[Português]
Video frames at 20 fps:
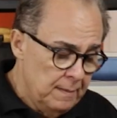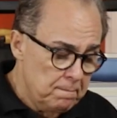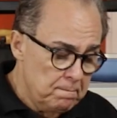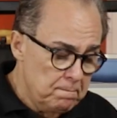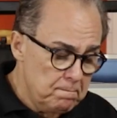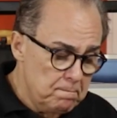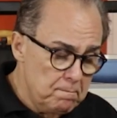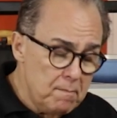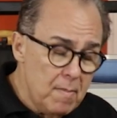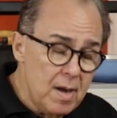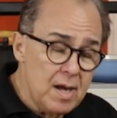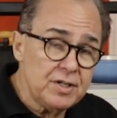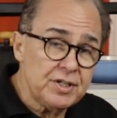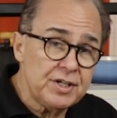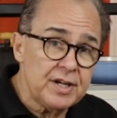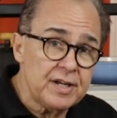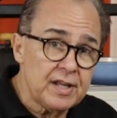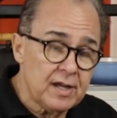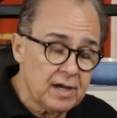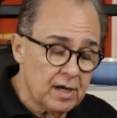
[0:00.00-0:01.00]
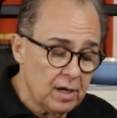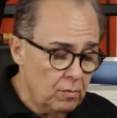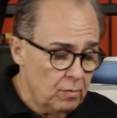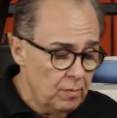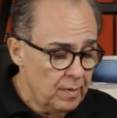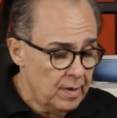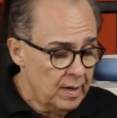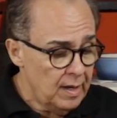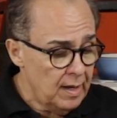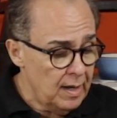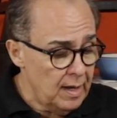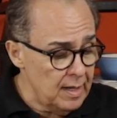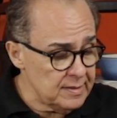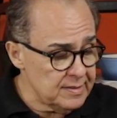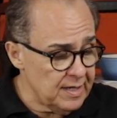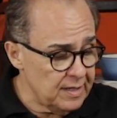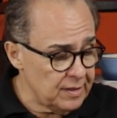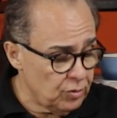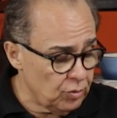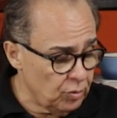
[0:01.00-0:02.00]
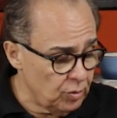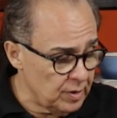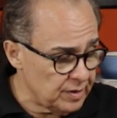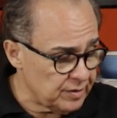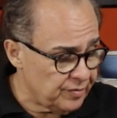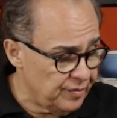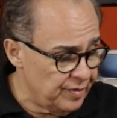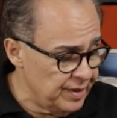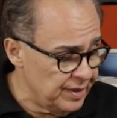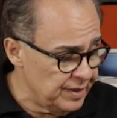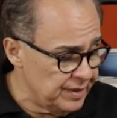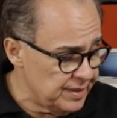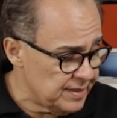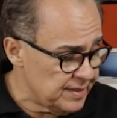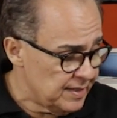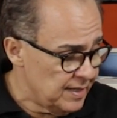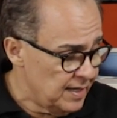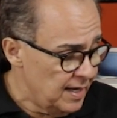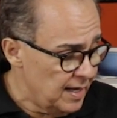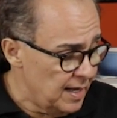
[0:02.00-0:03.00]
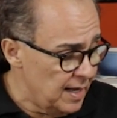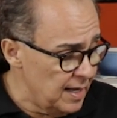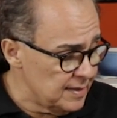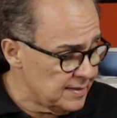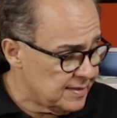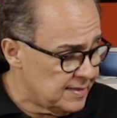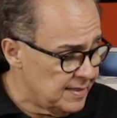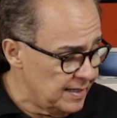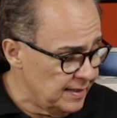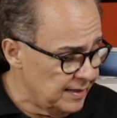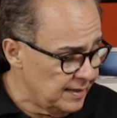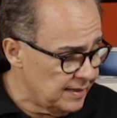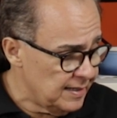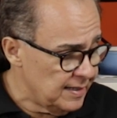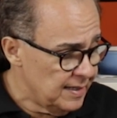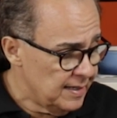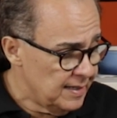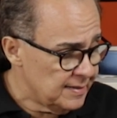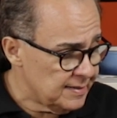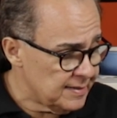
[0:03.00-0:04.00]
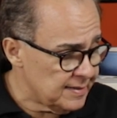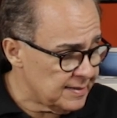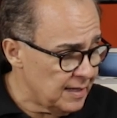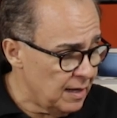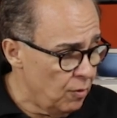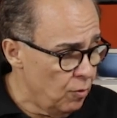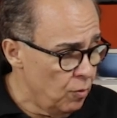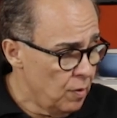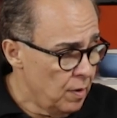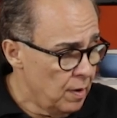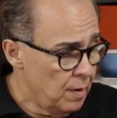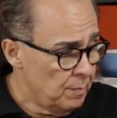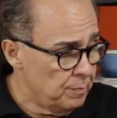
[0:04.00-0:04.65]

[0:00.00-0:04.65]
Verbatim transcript: manjericão, azeitonas verdes, azeite, sal,